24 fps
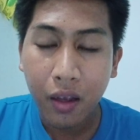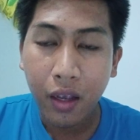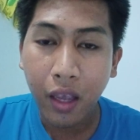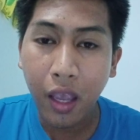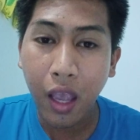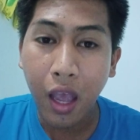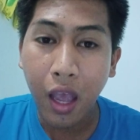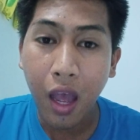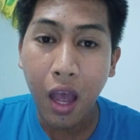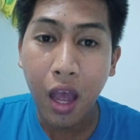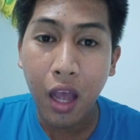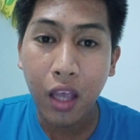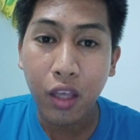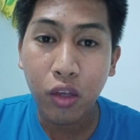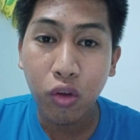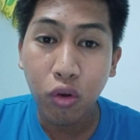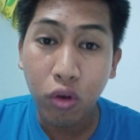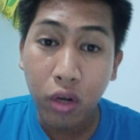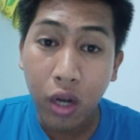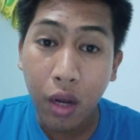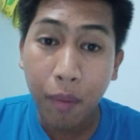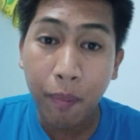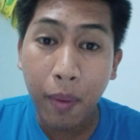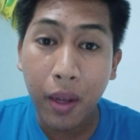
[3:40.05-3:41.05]
Kaya
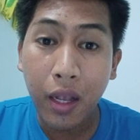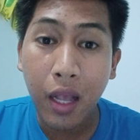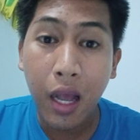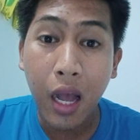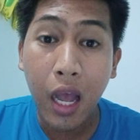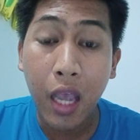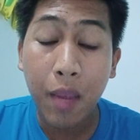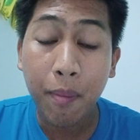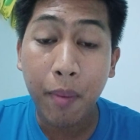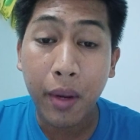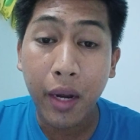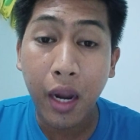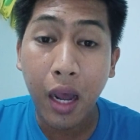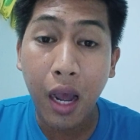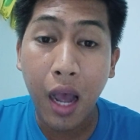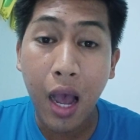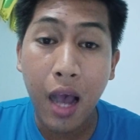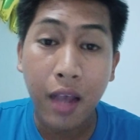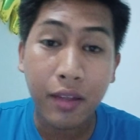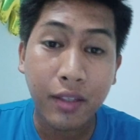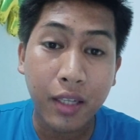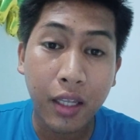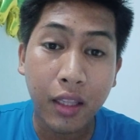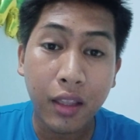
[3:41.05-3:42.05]
yun ang pagkakaiba ng
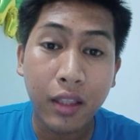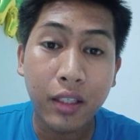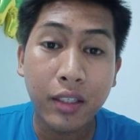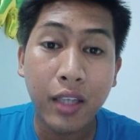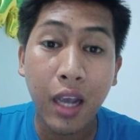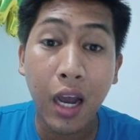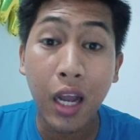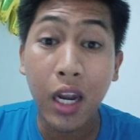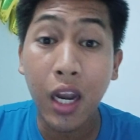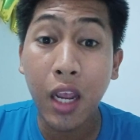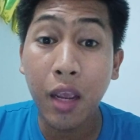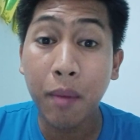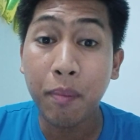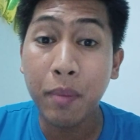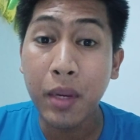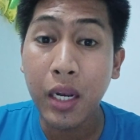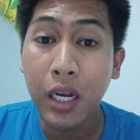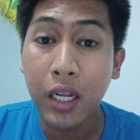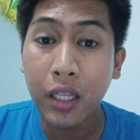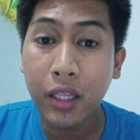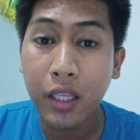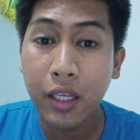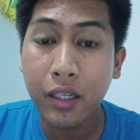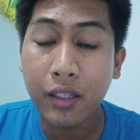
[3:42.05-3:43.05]
asset tsaka
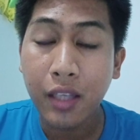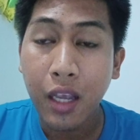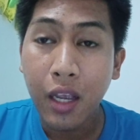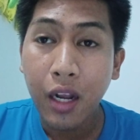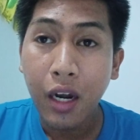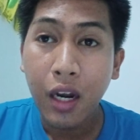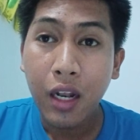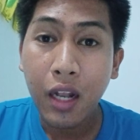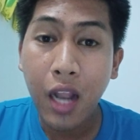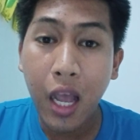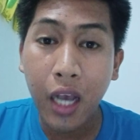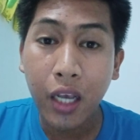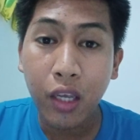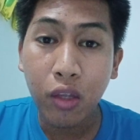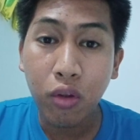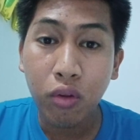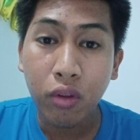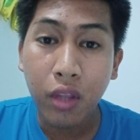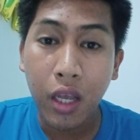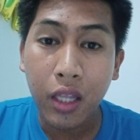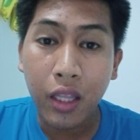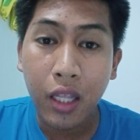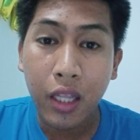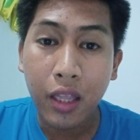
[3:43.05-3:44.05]
liabilities. Lagi
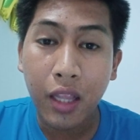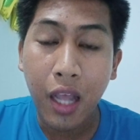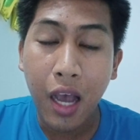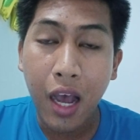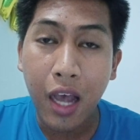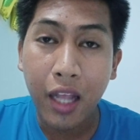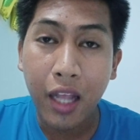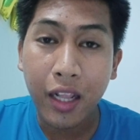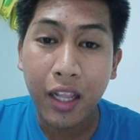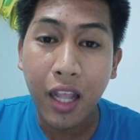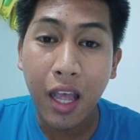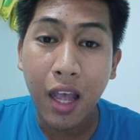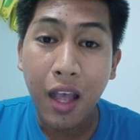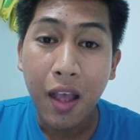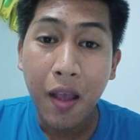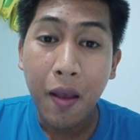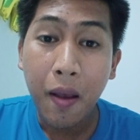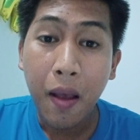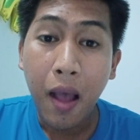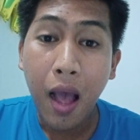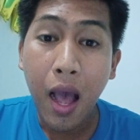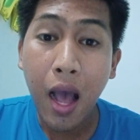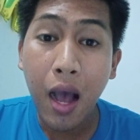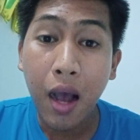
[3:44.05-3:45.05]
niyong tatandaan na
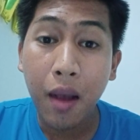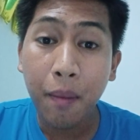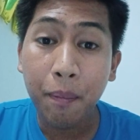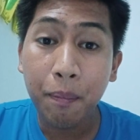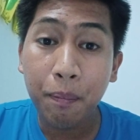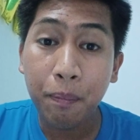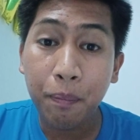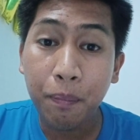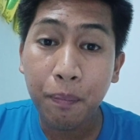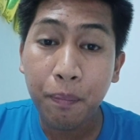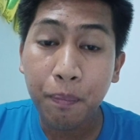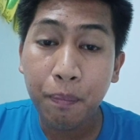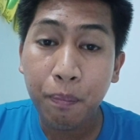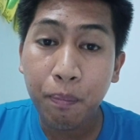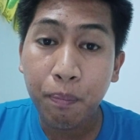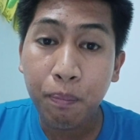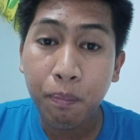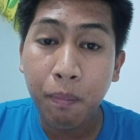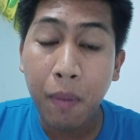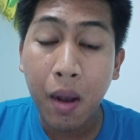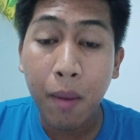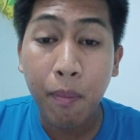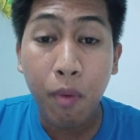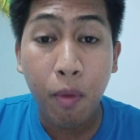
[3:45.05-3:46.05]
ang
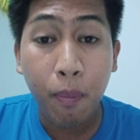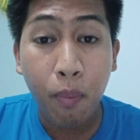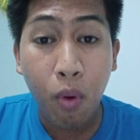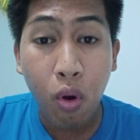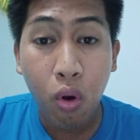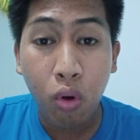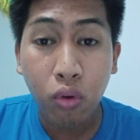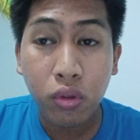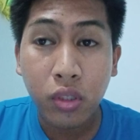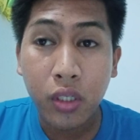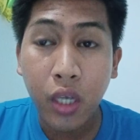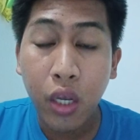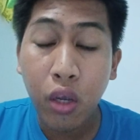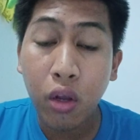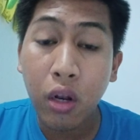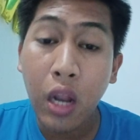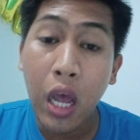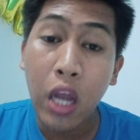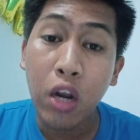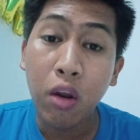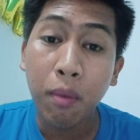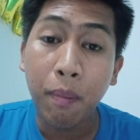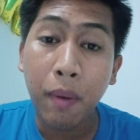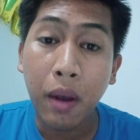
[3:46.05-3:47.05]
magpo-focus kayo,
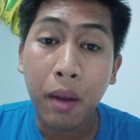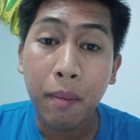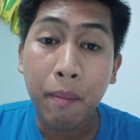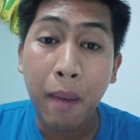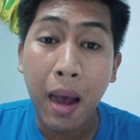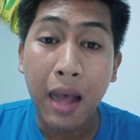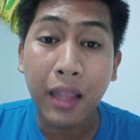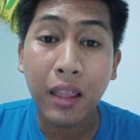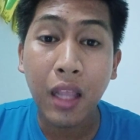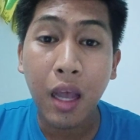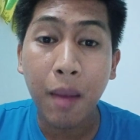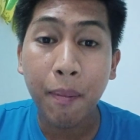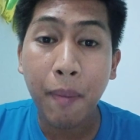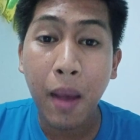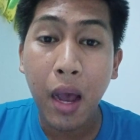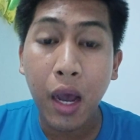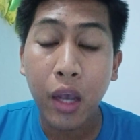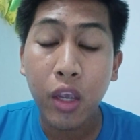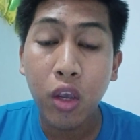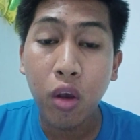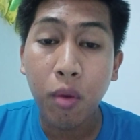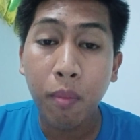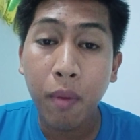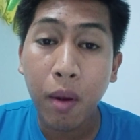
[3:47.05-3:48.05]
lalo pag bata pa
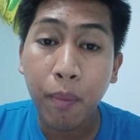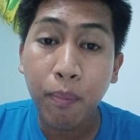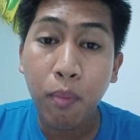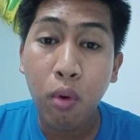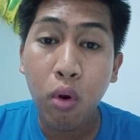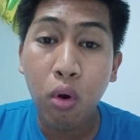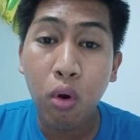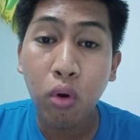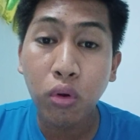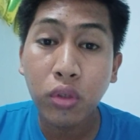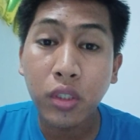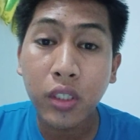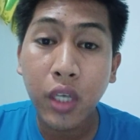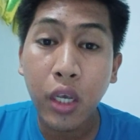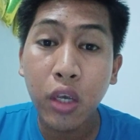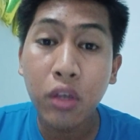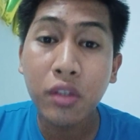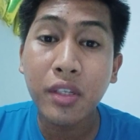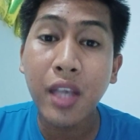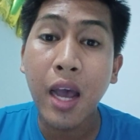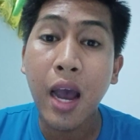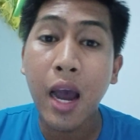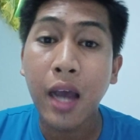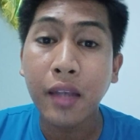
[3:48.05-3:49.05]
kayo, mag-focus kayo
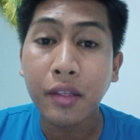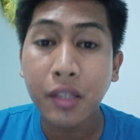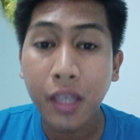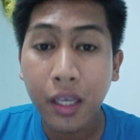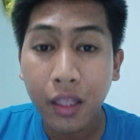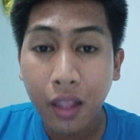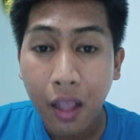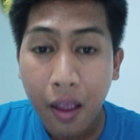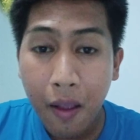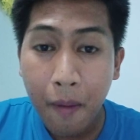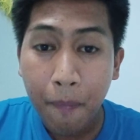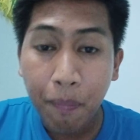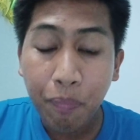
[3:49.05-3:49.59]
sa asset.